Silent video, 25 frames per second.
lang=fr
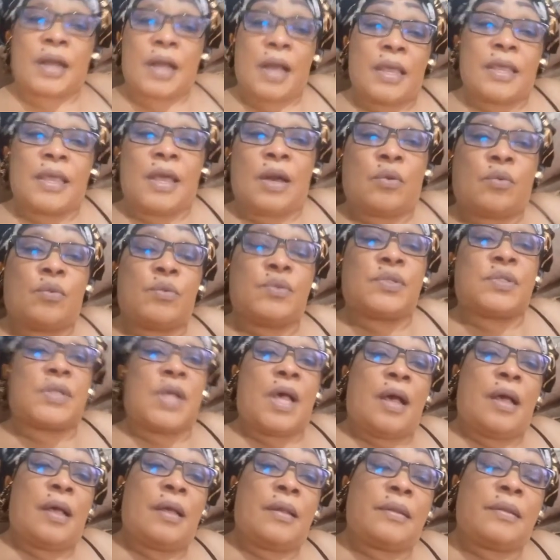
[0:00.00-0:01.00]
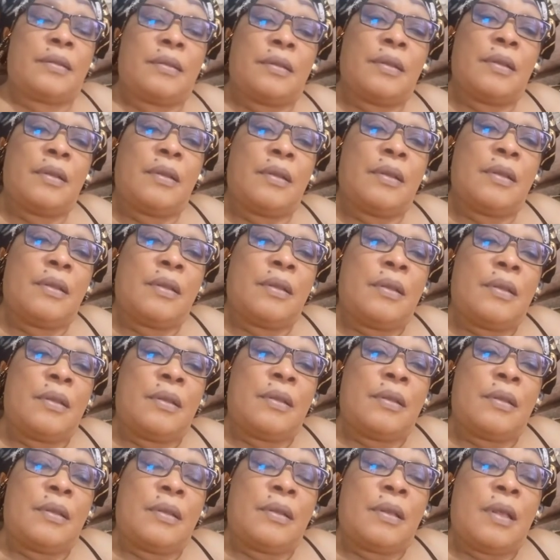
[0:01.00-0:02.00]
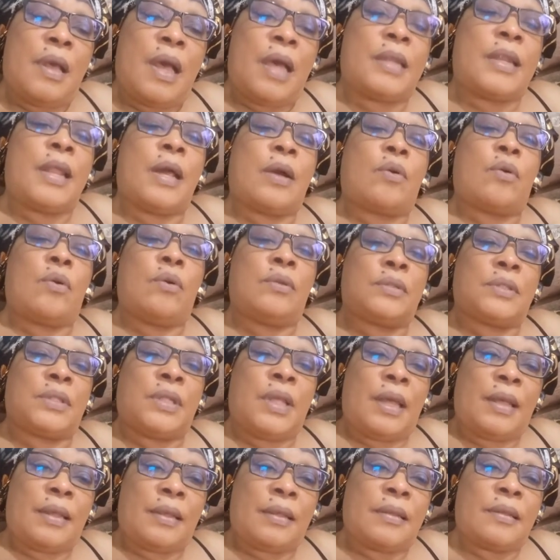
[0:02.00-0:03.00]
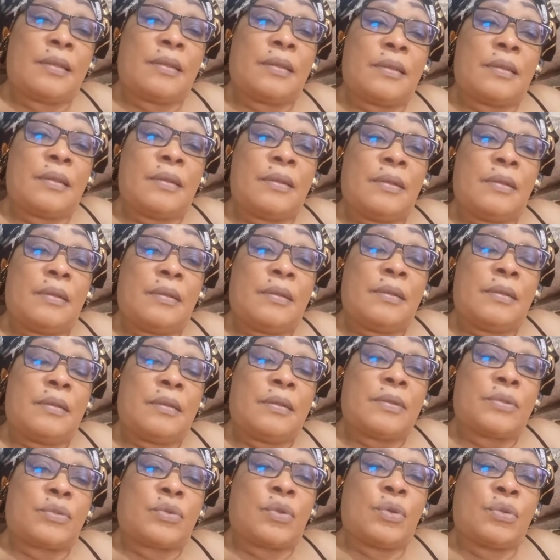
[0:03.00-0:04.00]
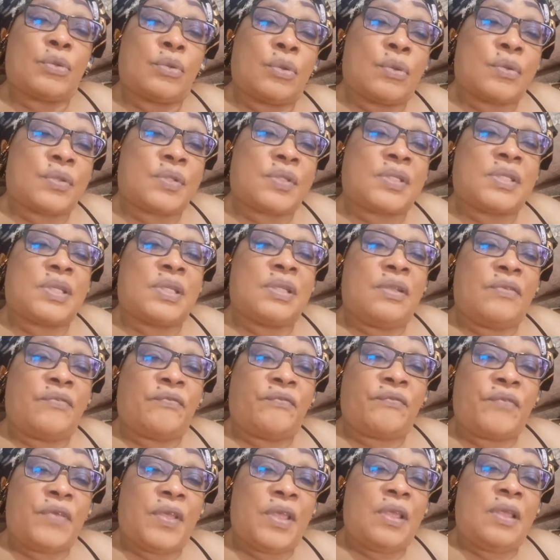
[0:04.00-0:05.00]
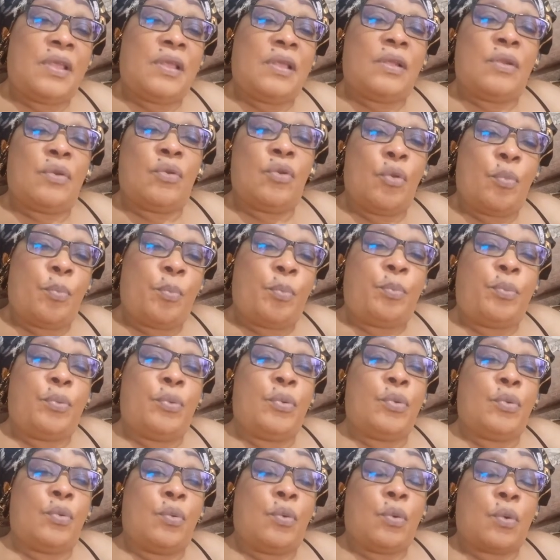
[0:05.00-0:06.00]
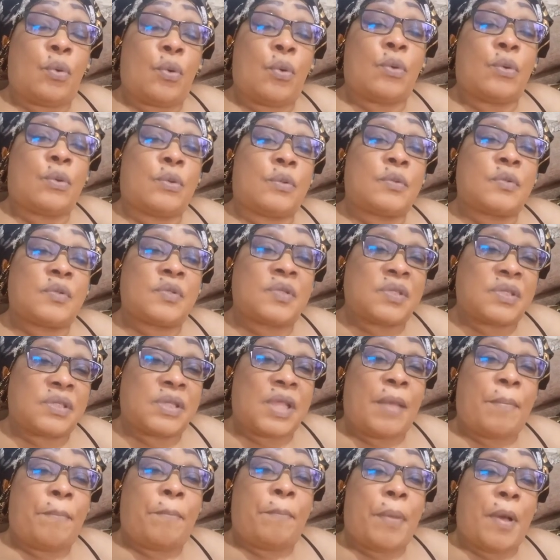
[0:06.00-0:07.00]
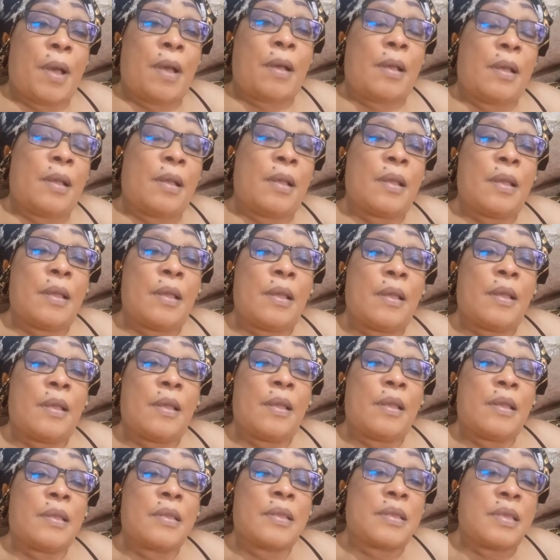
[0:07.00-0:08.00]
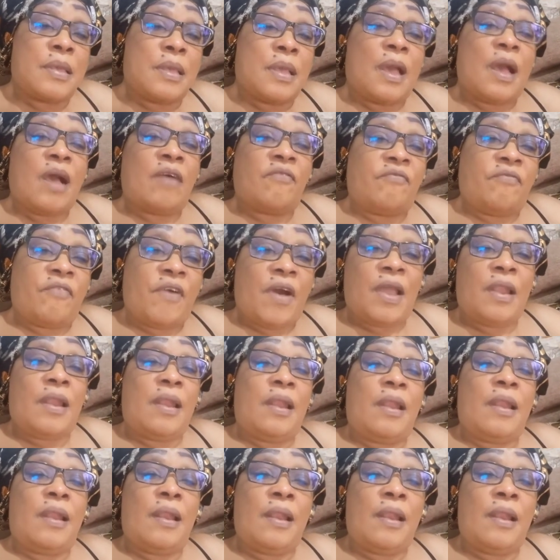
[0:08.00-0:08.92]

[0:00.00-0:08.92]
Yakuza, Anaconda. Ton nom signifie le plus gros serpent qui avale.